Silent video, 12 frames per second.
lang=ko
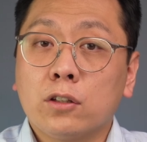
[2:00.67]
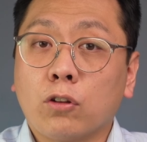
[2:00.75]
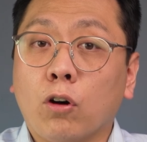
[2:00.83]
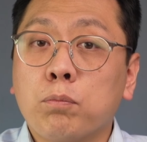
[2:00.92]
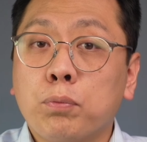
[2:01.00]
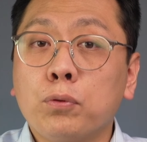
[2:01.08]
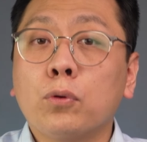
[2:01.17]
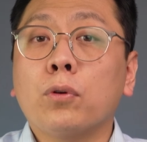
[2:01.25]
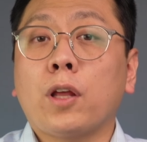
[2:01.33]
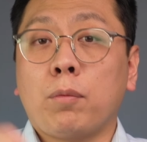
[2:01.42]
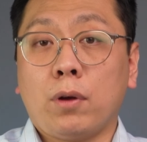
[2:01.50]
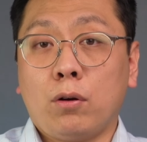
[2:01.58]
더 프로
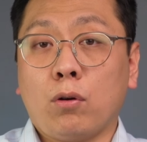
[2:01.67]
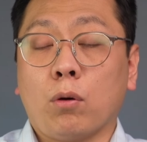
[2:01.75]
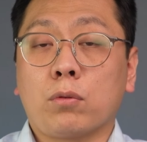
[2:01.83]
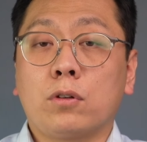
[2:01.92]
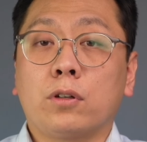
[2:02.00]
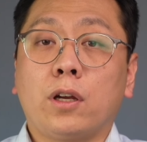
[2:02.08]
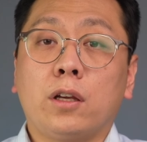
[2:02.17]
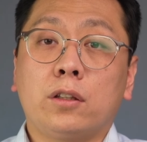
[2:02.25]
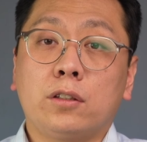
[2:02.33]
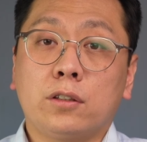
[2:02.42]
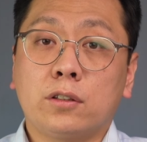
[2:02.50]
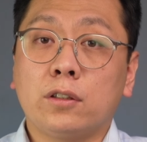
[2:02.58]
레벨로
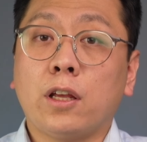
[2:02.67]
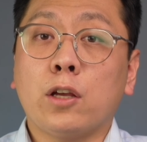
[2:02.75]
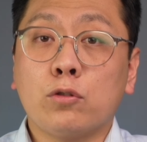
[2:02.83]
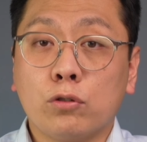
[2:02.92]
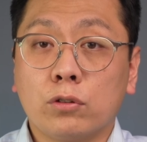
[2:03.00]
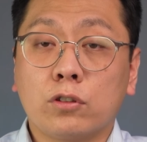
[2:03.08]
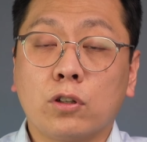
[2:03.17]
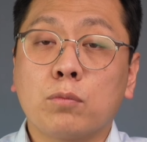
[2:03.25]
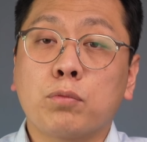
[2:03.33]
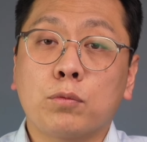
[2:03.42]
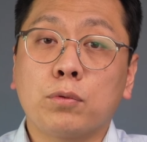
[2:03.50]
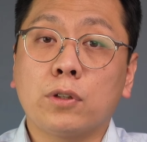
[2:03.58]
업그레이드를 해준
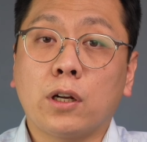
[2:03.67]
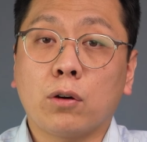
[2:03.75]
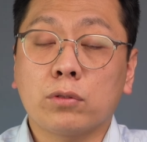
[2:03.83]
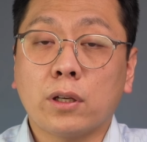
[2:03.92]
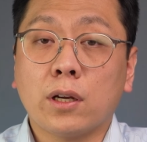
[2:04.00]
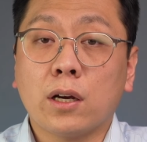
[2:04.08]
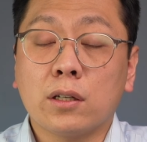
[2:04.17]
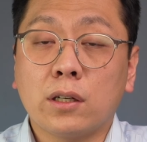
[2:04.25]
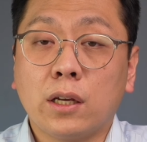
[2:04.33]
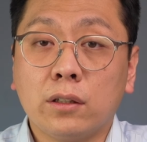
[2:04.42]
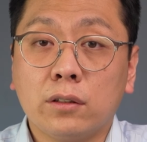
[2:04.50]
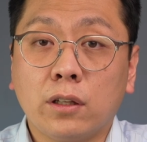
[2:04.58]
그런 부분이라고
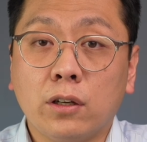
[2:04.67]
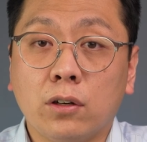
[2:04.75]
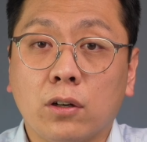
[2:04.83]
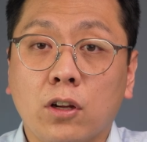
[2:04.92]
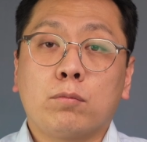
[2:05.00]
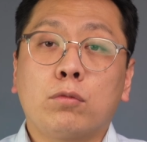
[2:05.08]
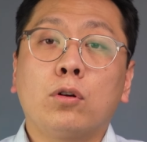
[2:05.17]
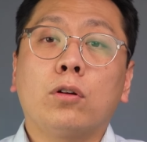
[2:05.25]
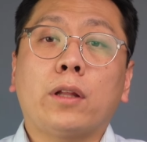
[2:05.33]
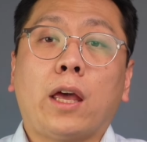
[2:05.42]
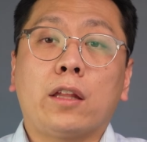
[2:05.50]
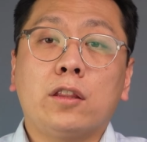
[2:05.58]
생각을 했는데요,
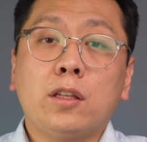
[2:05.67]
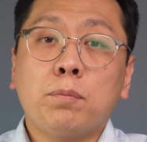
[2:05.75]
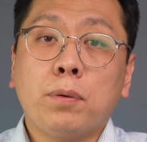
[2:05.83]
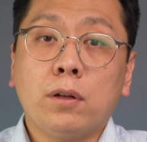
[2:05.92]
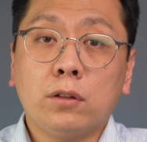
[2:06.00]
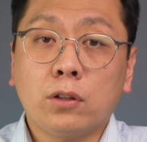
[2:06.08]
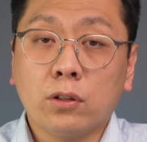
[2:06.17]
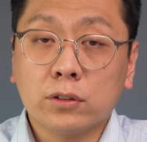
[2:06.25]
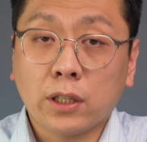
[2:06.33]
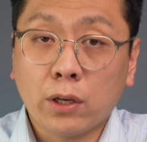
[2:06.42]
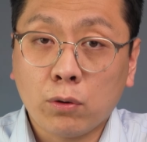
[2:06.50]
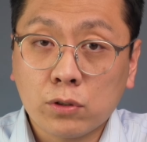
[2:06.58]
물론 ND 필터
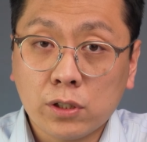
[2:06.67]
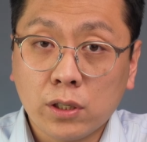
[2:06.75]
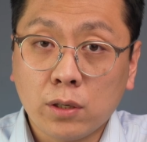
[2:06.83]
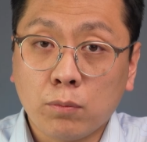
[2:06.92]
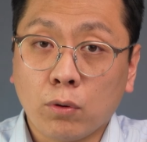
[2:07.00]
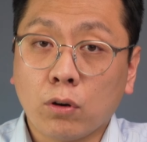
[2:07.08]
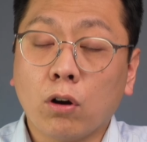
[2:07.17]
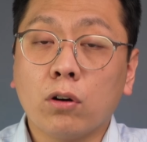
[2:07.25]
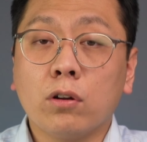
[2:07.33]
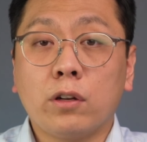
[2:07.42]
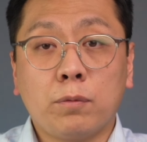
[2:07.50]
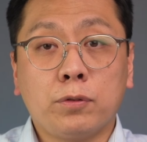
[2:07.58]
사용 시
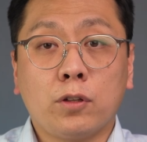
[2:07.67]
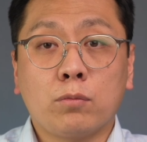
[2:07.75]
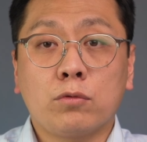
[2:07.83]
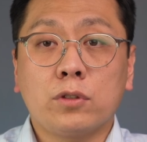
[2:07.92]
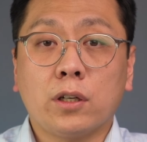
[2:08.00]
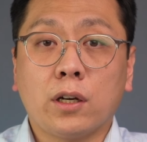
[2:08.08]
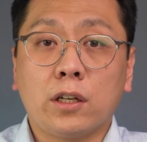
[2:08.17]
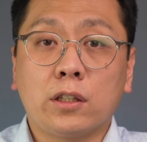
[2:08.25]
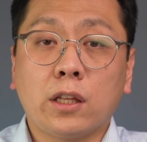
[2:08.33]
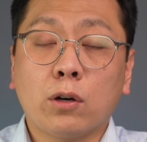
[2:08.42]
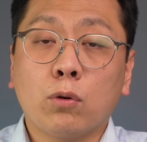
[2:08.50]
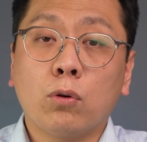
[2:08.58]
컬러 리프팅 문제가
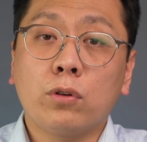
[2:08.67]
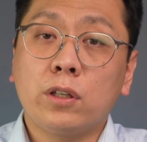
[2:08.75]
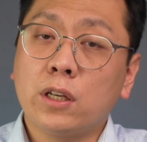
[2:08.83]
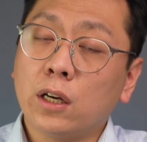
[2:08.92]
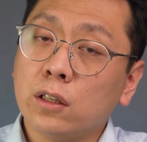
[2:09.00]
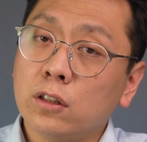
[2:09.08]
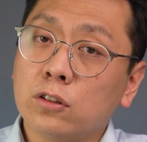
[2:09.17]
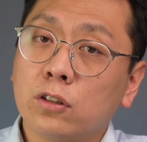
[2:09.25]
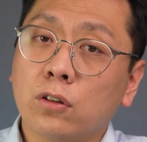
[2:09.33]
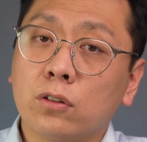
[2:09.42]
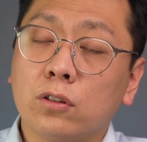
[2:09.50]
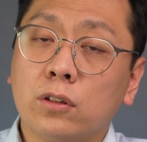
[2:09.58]
있다고 이야기는
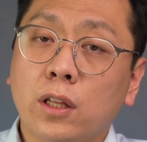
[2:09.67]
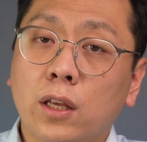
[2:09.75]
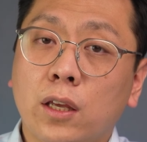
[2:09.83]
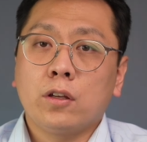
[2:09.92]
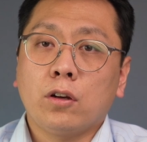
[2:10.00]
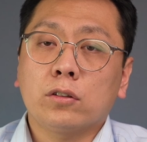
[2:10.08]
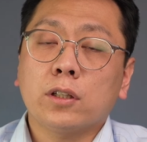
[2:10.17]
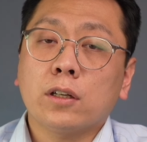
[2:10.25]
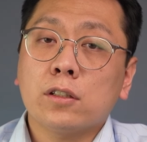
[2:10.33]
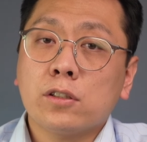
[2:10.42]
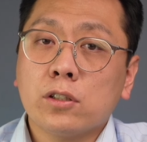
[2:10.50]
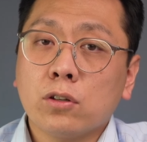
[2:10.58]
들었는데
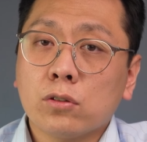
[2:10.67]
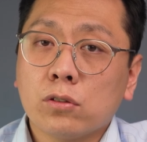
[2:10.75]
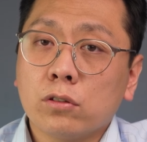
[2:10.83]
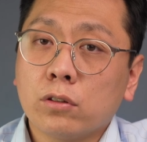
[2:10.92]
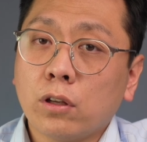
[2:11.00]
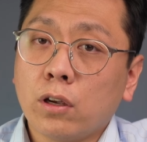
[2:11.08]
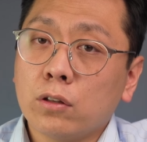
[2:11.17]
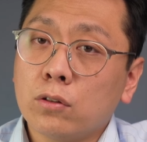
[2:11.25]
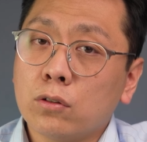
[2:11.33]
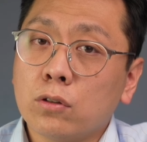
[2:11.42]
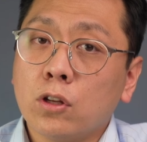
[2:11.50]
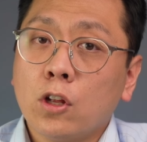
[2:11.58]
영상을 찍었을
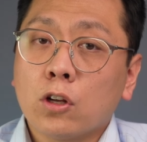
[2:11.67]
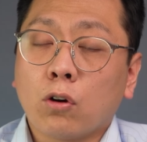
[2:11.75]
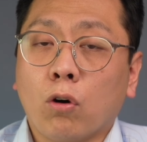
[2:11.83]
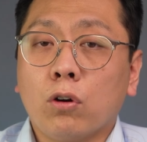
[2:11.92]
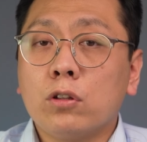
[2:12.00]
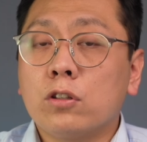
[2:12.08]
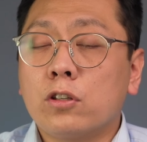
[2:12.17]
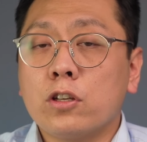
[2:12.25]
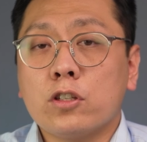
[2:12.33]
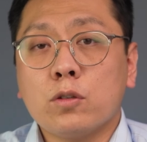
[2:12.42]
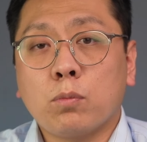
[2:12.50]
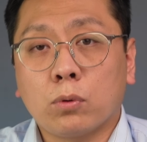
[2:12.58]
때는 거의
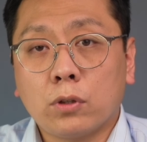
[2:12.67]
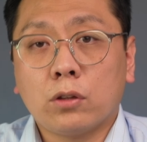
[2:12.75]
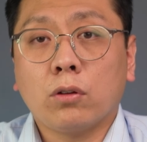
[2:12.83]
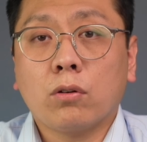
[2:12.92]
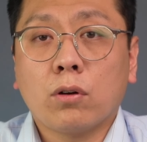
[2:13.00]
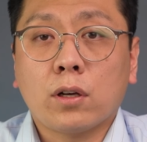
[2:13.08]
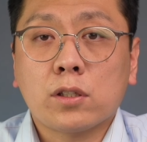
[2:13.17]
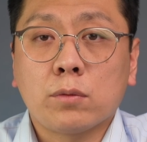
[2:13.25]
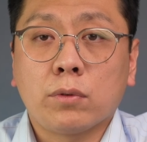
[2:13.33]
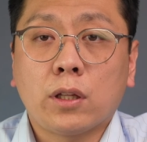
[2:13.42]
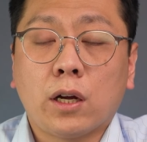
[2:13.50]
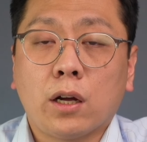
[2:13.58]
느끼지 못했던 것
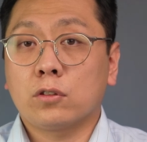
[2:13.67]
같습니다.